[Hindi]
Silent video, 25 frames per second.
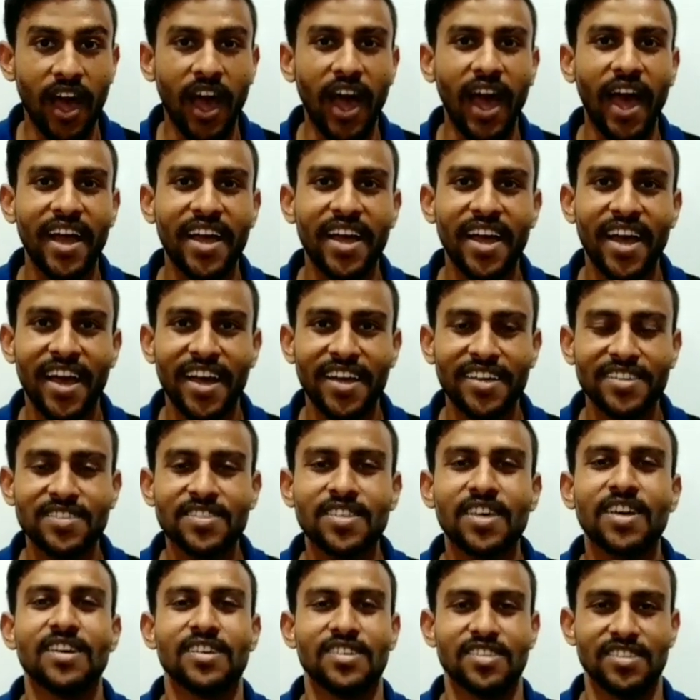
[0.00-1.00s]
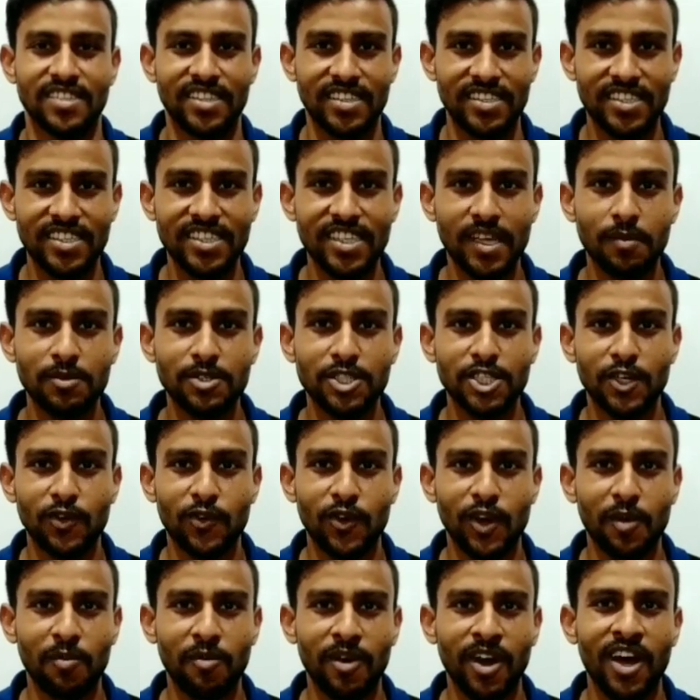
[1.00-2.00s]
हाय गाइस दिस इज अभिषेक
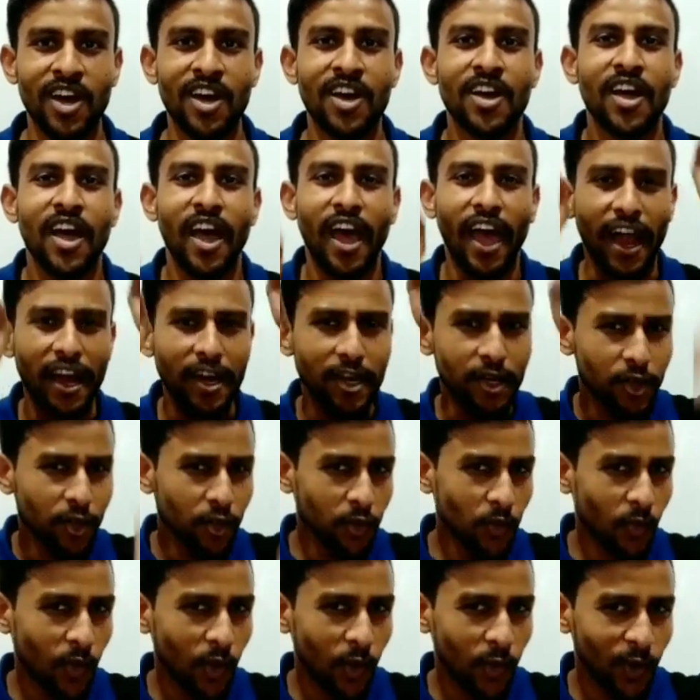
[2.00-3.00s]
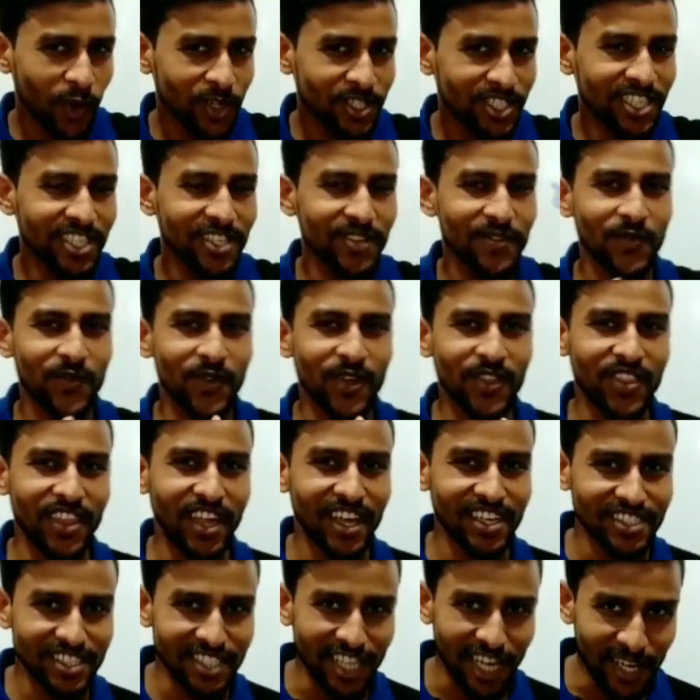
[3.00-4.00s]
वर्मा एंड यू आर वाचिंग
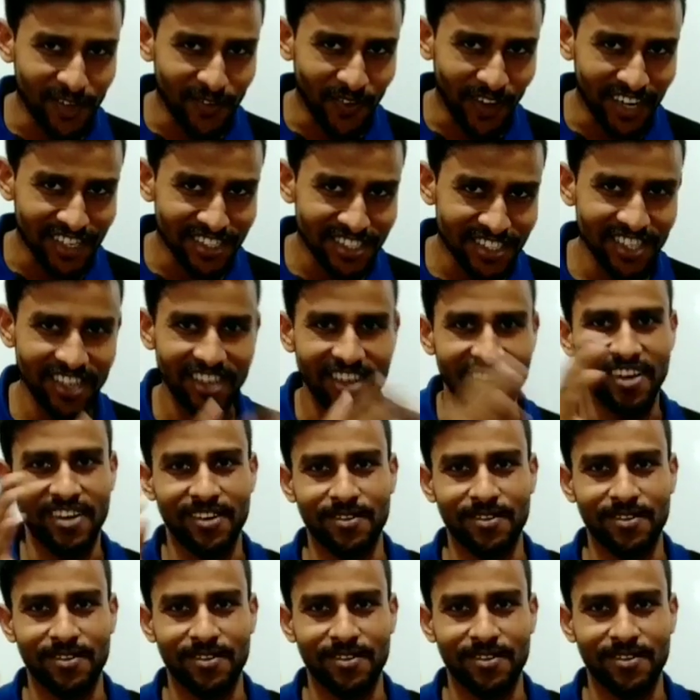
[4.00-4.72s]
विद्या स्थली वाले सर